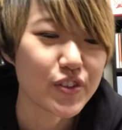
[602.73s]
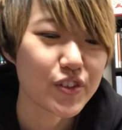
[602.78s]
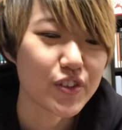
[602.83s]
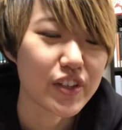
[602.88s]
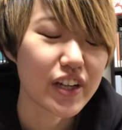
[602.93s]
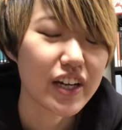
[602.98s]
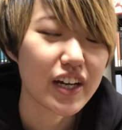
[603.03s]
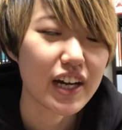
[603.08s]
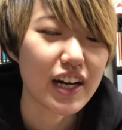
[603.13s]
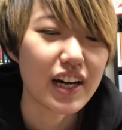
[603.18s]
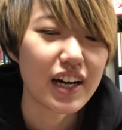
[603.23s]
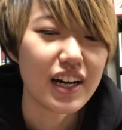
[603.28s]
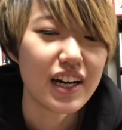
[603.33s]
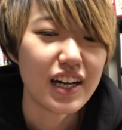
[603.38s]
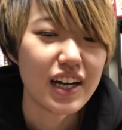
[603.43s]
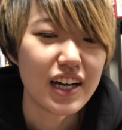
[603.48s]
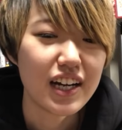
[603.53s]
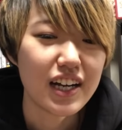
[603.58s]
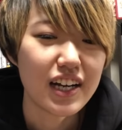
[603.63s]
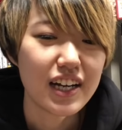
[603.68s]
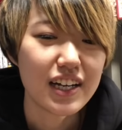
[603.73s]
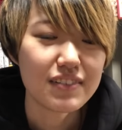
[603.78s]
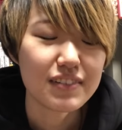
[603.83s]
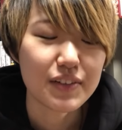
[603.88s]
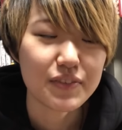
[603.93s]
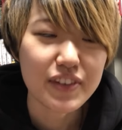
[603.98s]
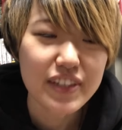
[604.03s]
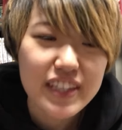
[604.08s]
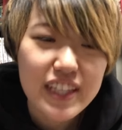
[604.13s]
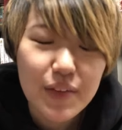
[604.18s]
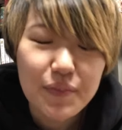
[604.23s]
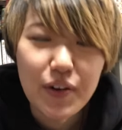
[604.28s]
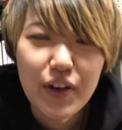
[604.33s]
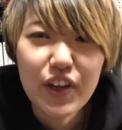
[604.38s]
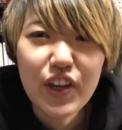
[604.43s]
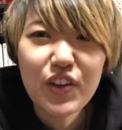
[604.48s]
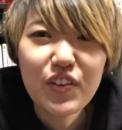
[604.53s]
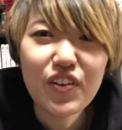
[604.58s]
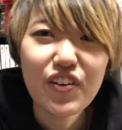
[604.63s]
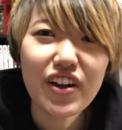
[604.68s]
そのなんか、まあ、みんな
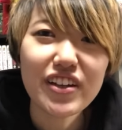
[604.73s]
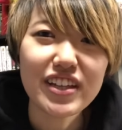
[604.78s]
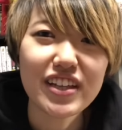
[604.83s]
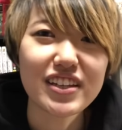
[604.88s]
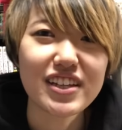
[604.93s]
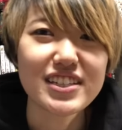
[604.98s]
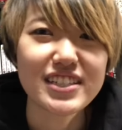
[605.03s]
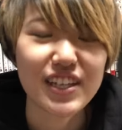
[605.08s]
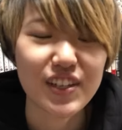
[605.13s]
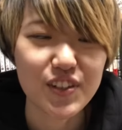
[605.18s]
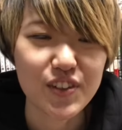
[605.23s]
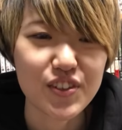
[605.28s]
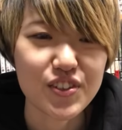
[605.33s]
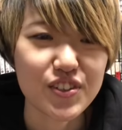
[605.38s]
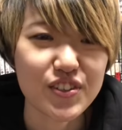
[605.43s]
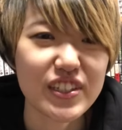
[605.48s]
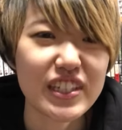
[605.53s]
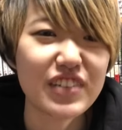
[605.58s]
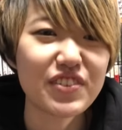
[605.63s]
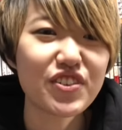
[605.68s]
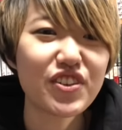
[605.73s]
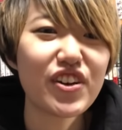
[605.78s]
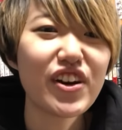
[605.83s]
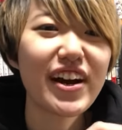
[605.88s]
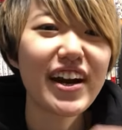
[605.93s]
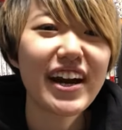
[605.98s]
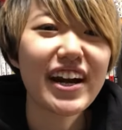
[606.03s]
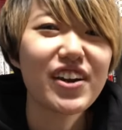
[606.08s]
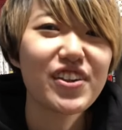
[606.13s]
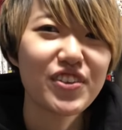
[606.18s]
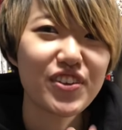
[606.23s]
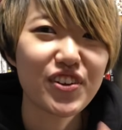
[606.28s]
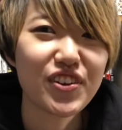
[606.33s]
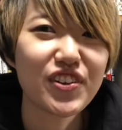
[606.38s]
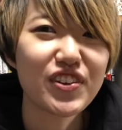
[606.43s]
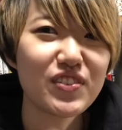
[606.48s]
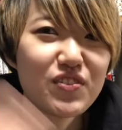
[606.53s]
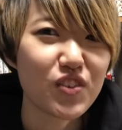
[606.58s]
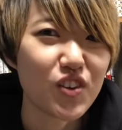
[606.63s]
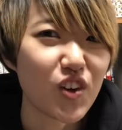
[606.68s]
Perfume ファンなんですけどその生き物係の
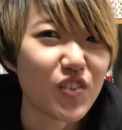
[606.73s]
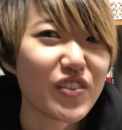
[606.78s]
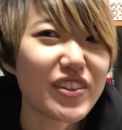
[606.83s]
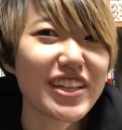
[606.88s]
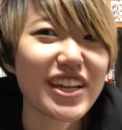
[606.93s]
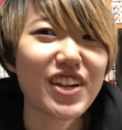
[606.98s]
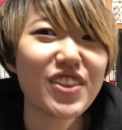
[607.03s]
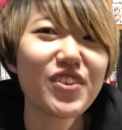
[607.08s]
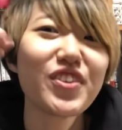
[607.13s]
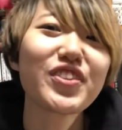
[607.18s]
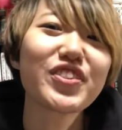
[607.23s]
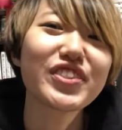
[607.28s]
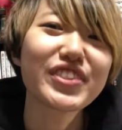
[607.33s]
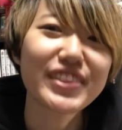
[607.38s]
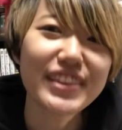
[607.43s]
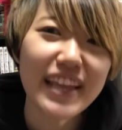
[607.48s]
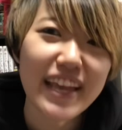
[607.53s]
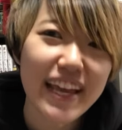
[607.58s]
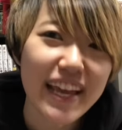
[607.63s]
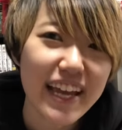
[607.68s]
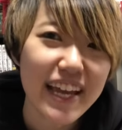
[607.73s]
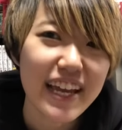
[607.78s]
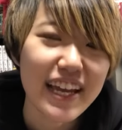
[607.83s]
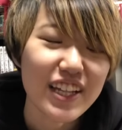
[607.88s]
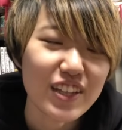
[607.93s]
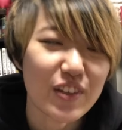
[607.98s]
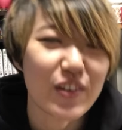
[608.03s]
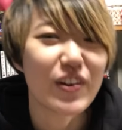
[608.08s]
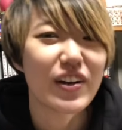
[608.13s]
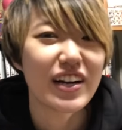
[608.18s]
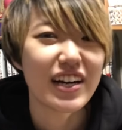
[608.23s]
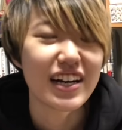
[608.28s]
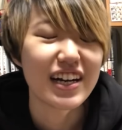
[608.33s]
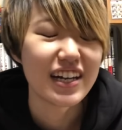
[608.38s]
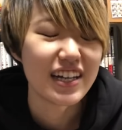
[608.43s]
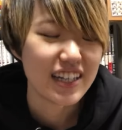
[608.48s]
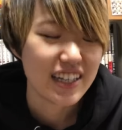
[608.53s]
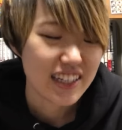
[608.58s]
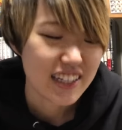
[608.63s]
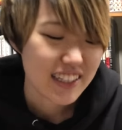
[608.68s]
曲にもこうみんなで乗ってとか
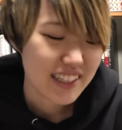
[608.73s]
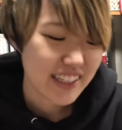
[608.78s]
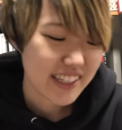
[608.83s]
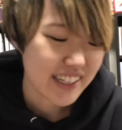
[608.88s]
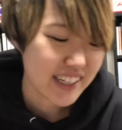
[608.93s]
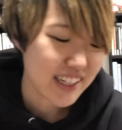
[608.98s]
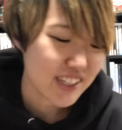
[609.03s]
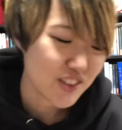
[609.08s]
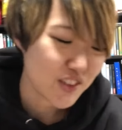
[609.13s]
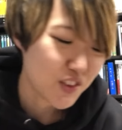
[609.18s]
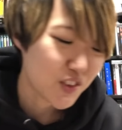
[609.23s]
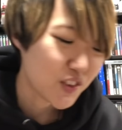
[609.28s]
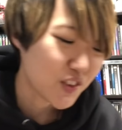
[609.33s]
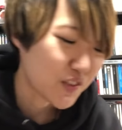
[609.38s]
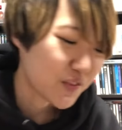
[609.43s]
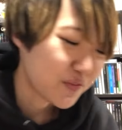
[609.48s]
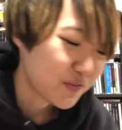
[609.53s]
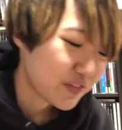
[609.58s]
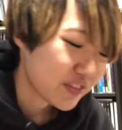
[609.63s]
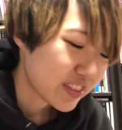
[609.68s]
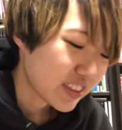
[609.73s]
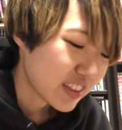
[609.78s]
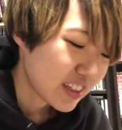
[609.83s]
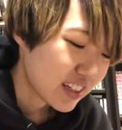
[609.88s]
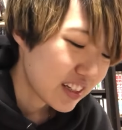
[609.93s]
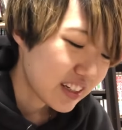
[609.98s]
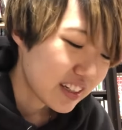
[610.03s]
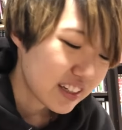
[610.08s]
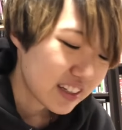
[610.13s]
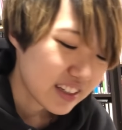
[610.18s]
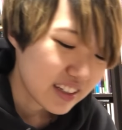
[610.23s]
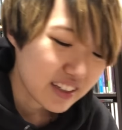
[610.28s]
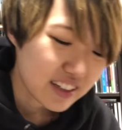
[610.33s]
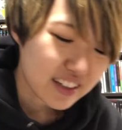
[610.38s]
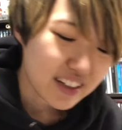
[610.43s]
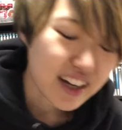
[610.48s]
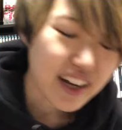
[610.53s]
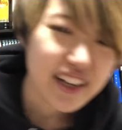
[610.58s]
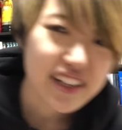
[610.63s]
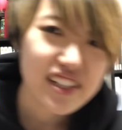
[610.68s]
なんかその
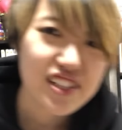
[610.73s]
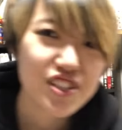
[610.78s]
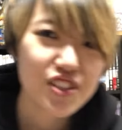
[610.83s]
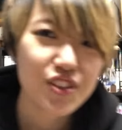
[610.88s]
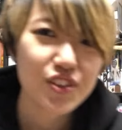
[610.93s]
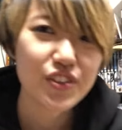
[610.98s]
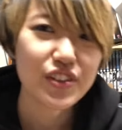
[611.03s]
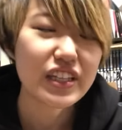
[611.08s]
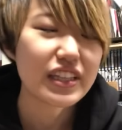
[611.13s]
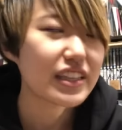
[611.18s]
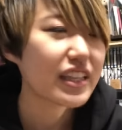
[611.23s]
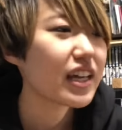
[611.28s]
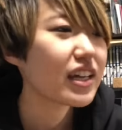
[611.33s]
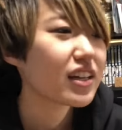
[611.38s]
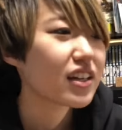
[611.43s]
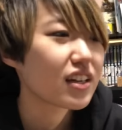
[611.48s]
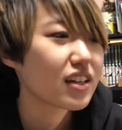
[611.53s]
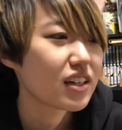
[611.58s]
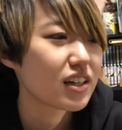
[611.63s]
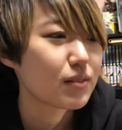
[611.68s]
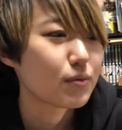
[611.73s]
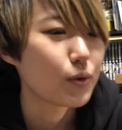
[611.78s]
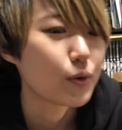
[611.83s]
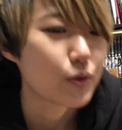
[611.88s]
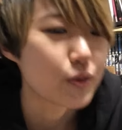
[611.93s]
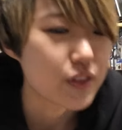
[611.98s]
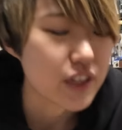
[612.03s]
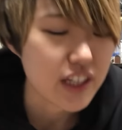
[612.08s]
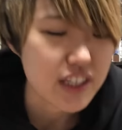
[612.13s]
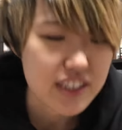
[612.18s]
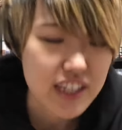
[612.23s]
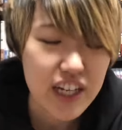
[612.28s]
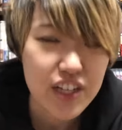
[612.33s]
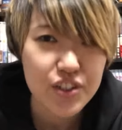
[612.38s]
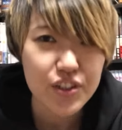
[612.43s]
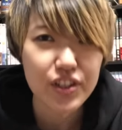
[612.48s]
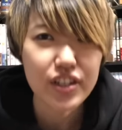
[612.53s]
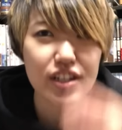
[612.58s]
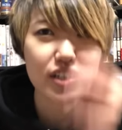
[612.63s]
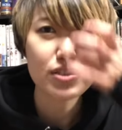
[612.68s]
会場の一体感がもうなんか最
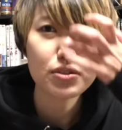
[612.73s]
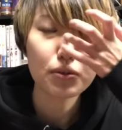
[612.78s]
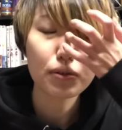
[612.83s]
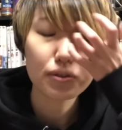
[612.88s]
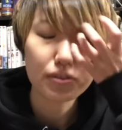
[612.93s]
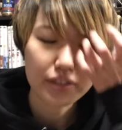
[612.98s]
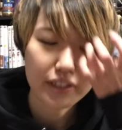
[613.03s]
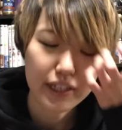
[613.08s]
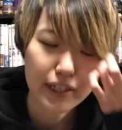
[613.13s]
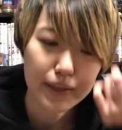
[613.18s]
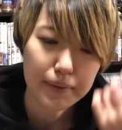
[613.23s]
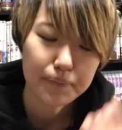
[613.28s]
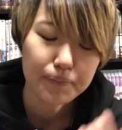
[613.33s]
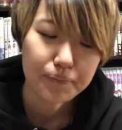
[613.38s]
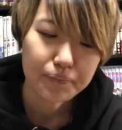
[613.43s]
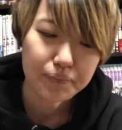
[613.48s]
初からすごくて